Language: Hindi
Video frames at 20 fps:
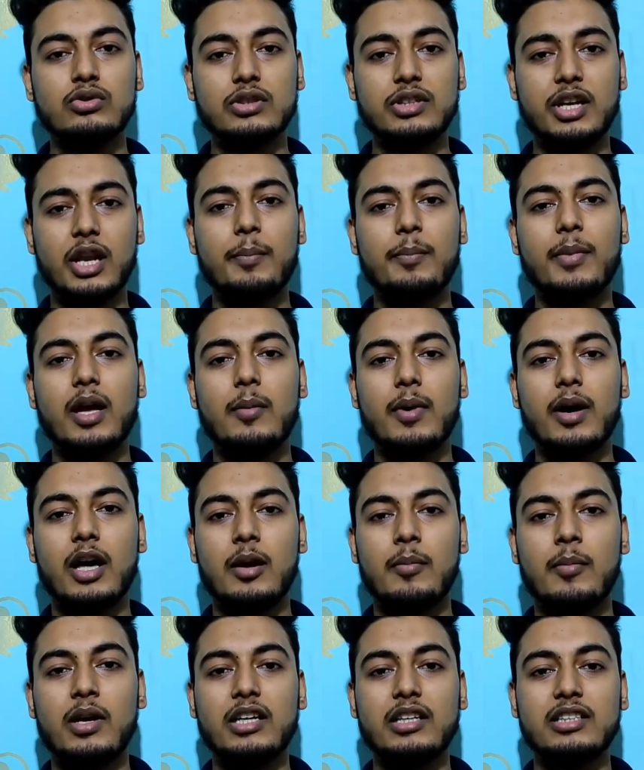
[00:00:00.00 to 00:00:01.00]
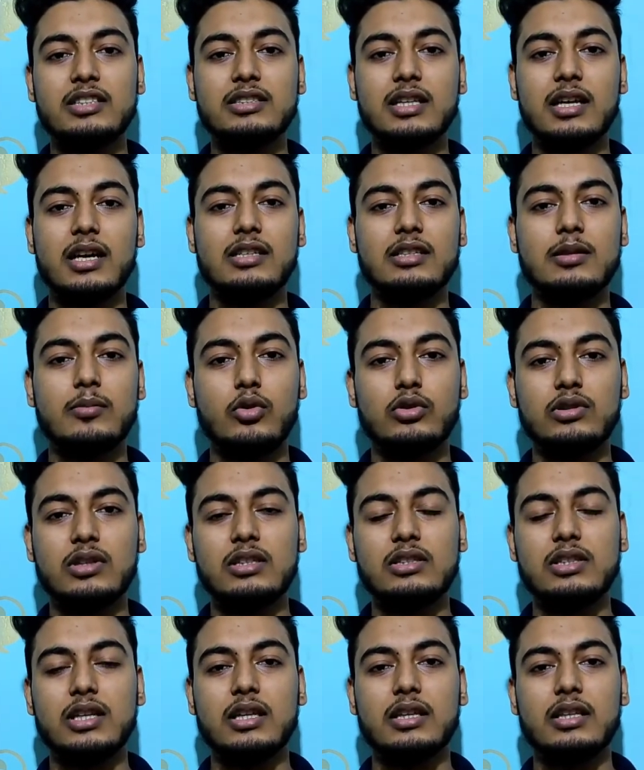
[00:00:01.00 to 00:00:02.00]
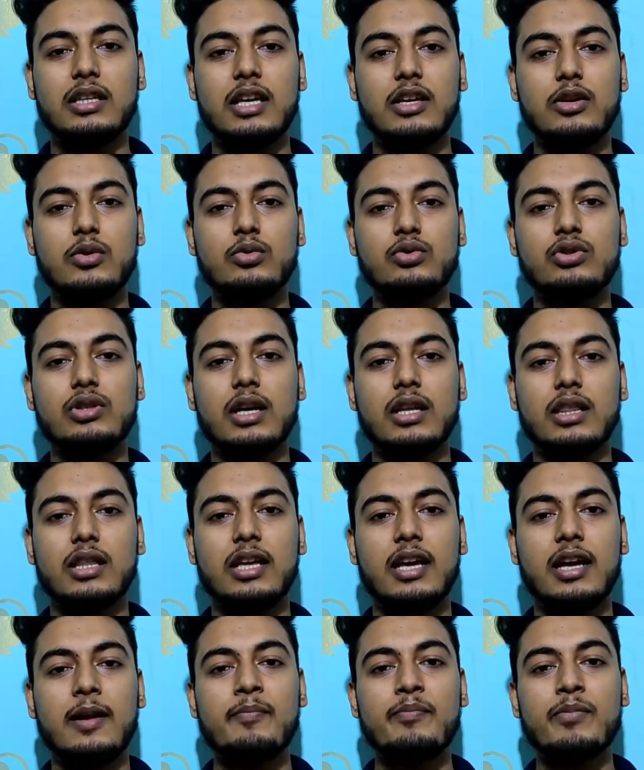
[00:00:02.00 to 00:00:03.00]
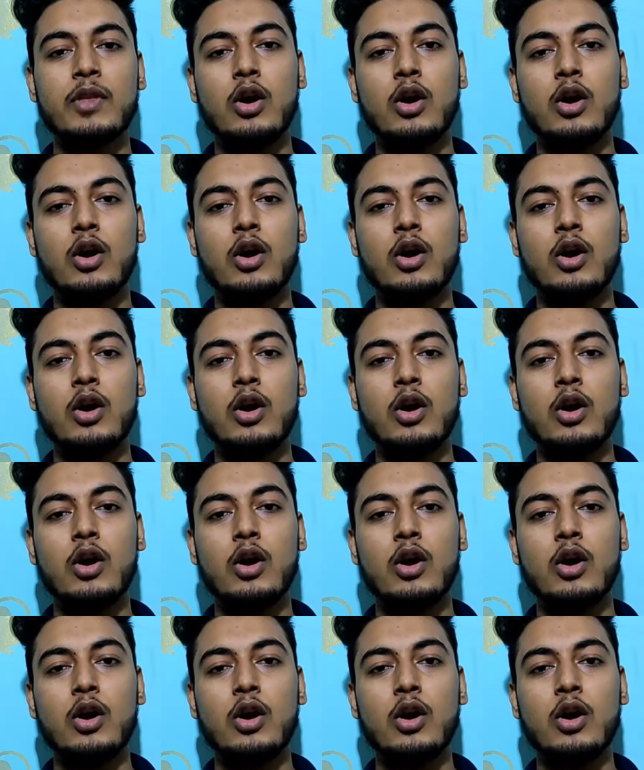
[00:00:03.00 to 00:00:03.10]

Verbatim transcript: ड्रिप के बारे में किस तरह से बोतल चढ़ती है क्यों चढ़ती है